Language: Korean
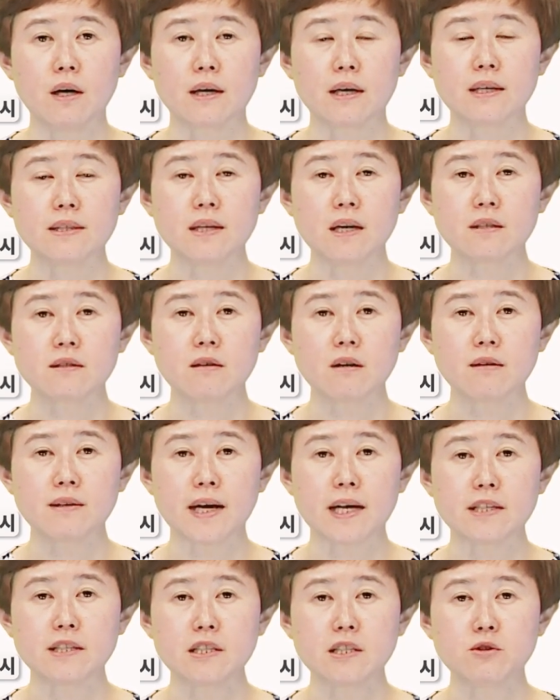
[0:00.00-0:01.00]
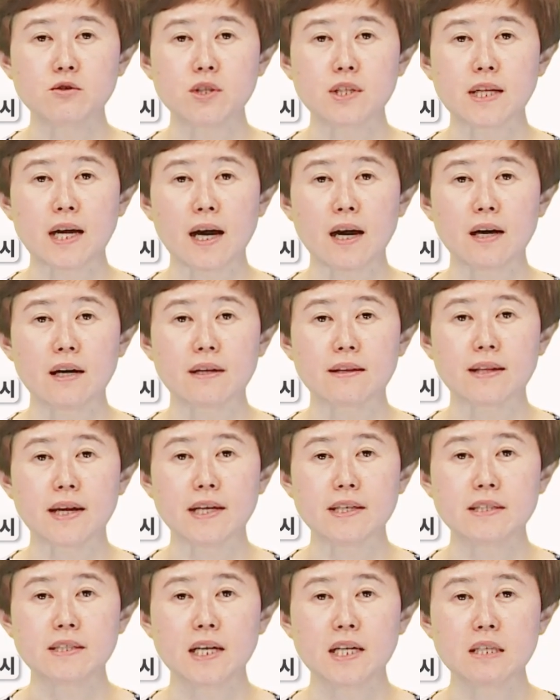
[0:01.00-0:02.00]
기상청 날씨누리나
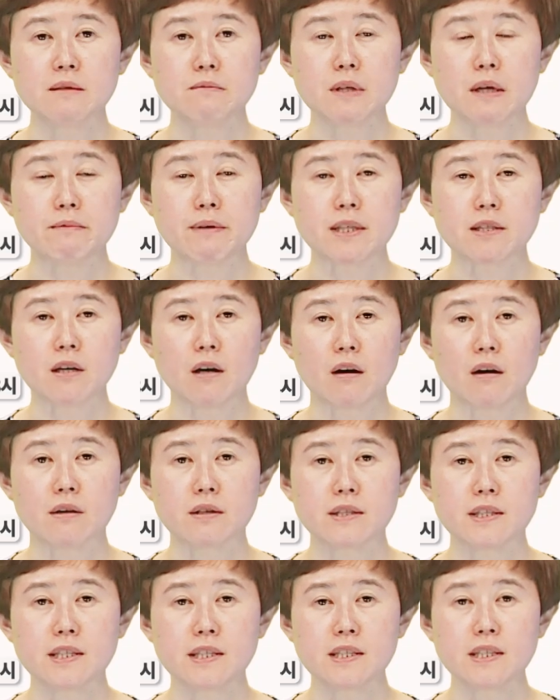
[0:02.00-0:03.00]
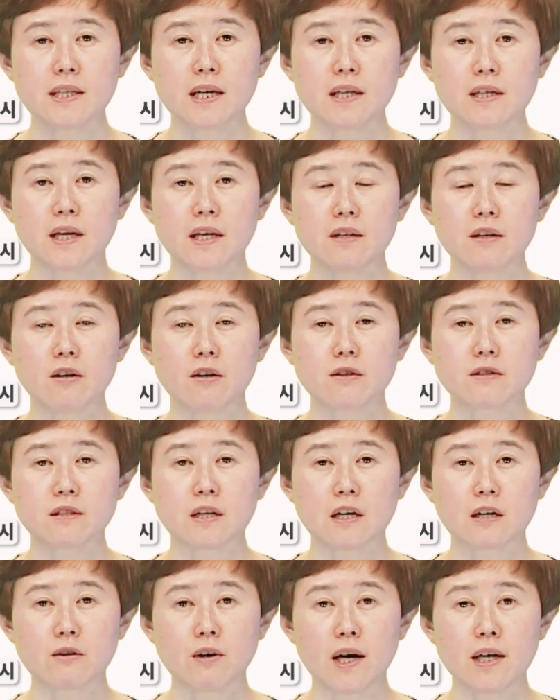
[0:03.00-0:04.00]
날씨알리미 앱에서 실시간 레이더
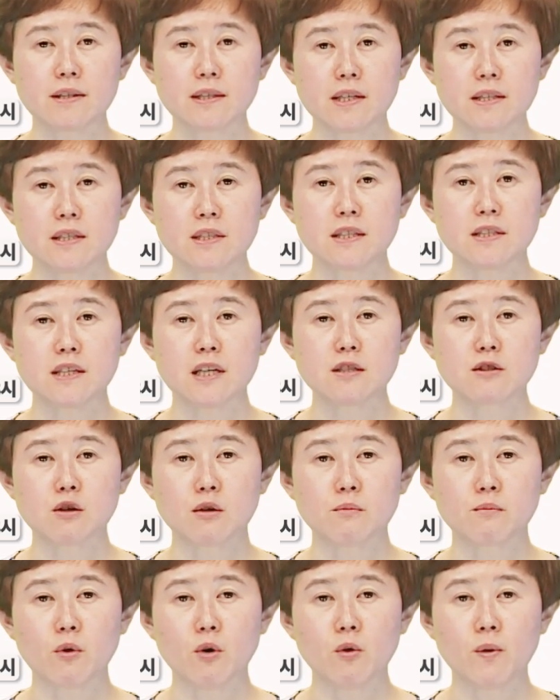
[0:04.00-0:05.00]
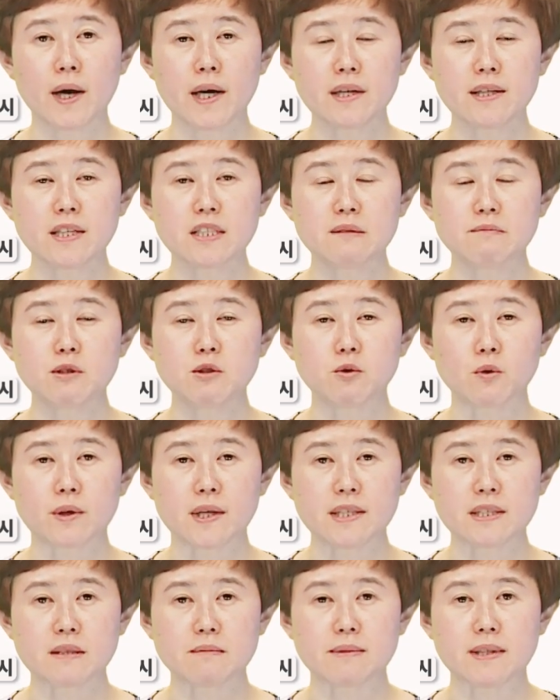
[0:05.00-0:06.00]
영상과 최신 기상 정보 확인하시면
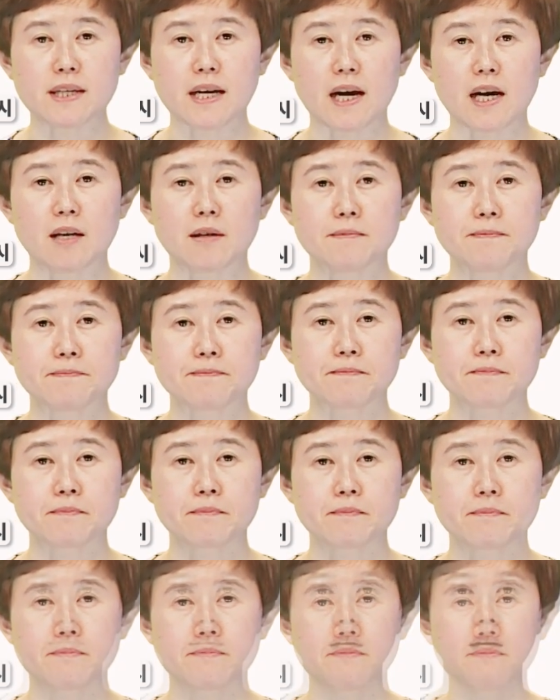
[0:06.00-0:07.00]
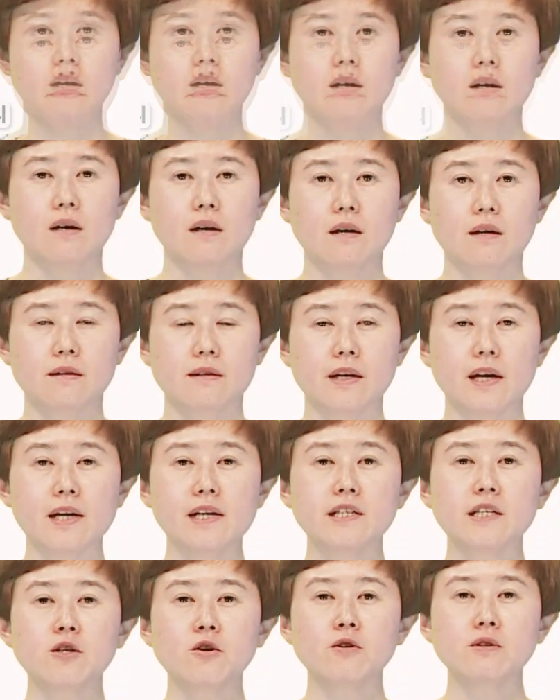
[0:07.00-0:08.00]
좋겠습니다.
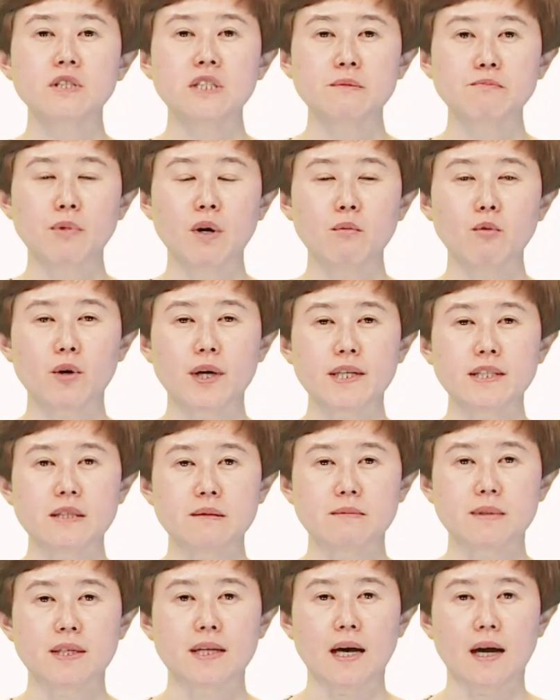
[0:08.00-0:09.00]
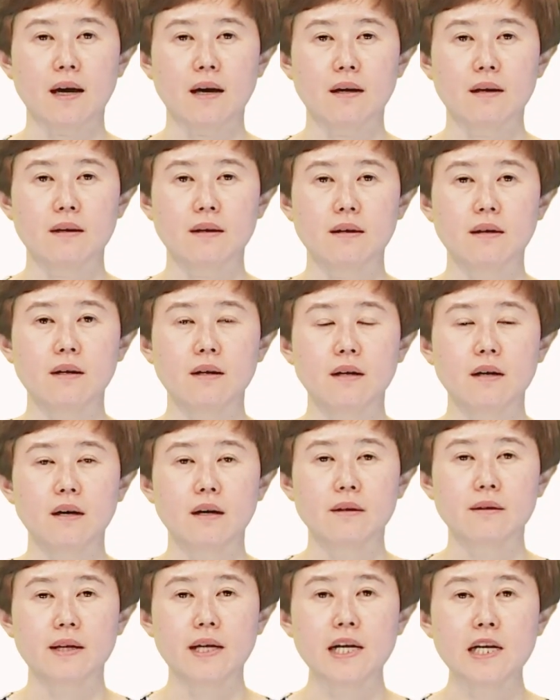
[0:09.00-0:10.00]
내일 기온 짚어보겠습니다.
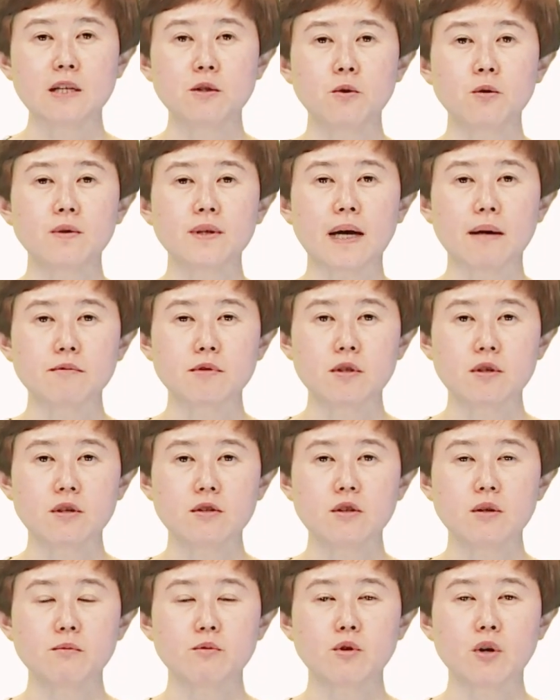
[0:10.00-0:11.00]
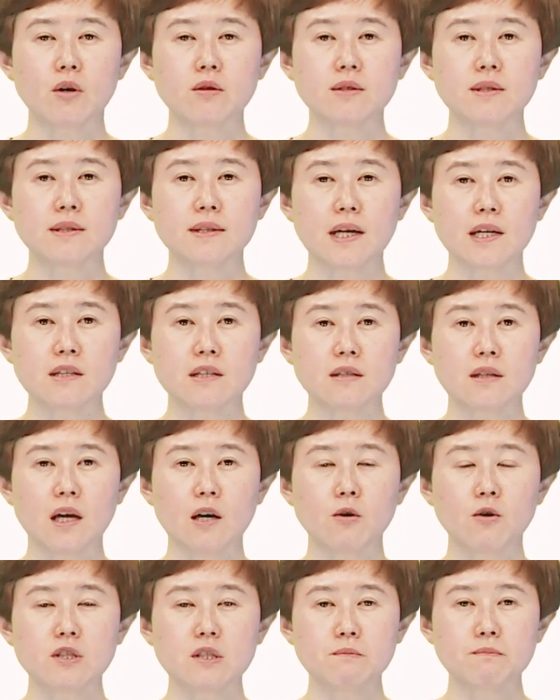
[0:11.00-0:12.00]
내일도 남쪽에서 불어오는
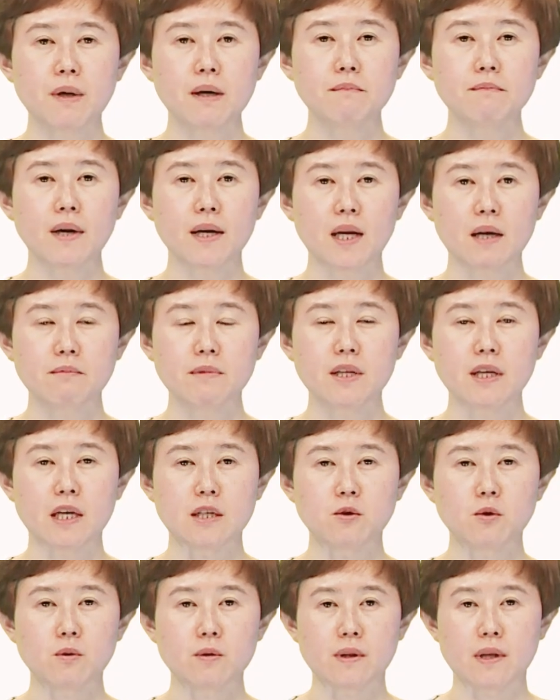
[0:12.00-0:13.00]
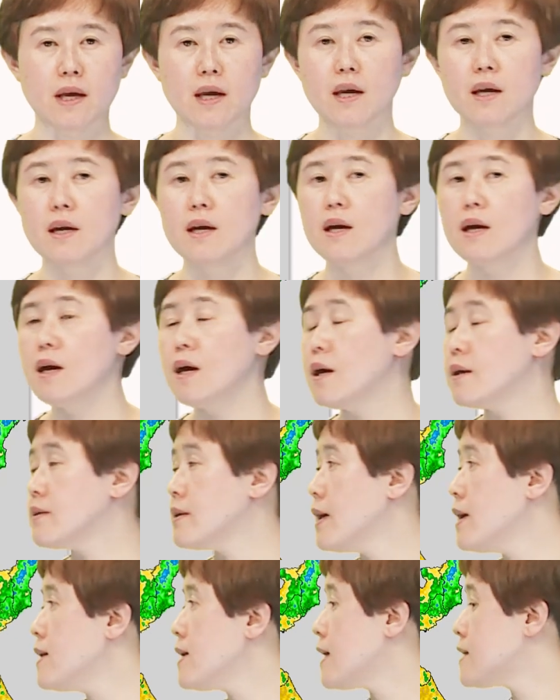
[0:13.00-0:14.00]
따뜻하고 습한 바람이 계속돼
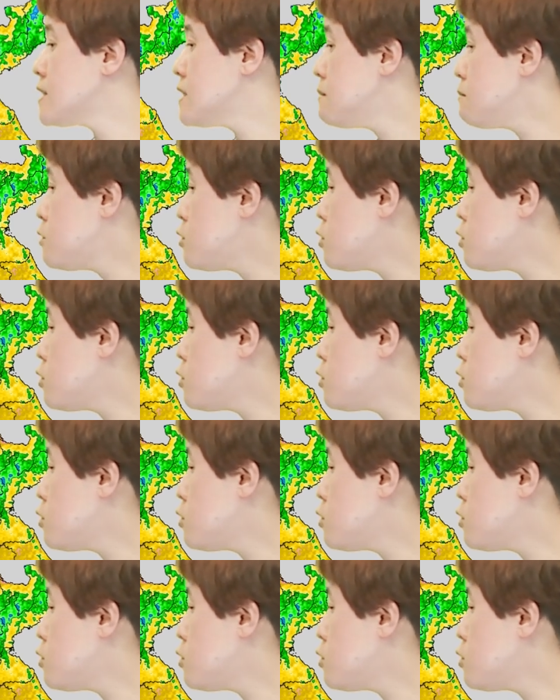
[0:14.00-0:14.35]
내일 아침